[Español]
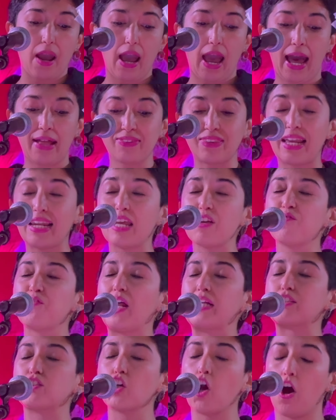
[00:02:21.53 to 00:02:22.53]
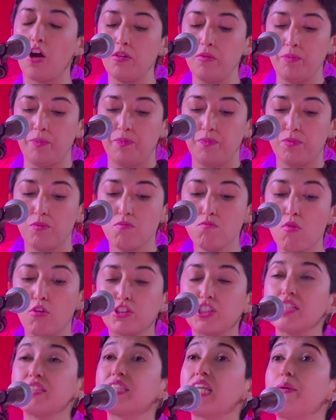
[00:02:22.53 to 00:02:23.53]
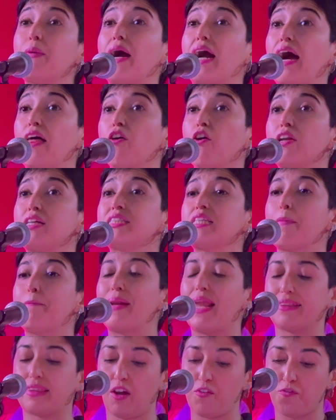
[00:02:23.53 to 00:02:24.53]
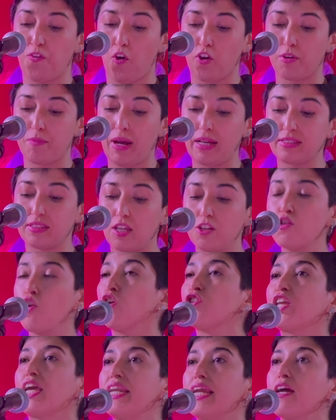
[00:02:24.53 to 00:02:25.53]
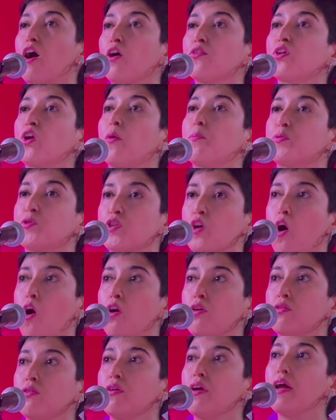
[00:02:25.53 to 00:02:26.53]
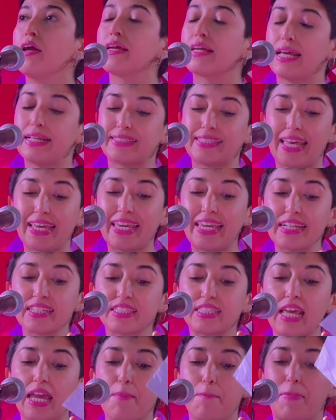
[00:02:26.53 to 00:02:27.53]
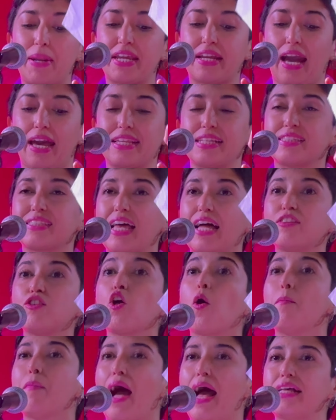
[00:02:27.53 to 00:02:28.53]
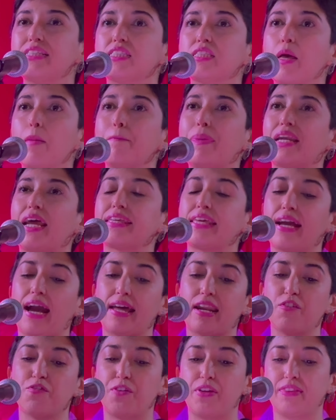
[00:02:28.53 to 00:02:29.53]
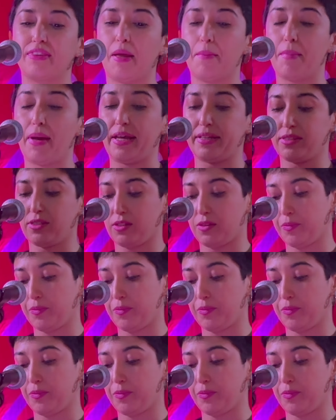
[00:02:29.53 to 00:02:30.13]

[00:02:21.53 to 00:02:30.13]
Ante la inflación, muchos trabajadores de plataformas no tienen otra opción que seguirse precarizando más para llegar a fin de mes.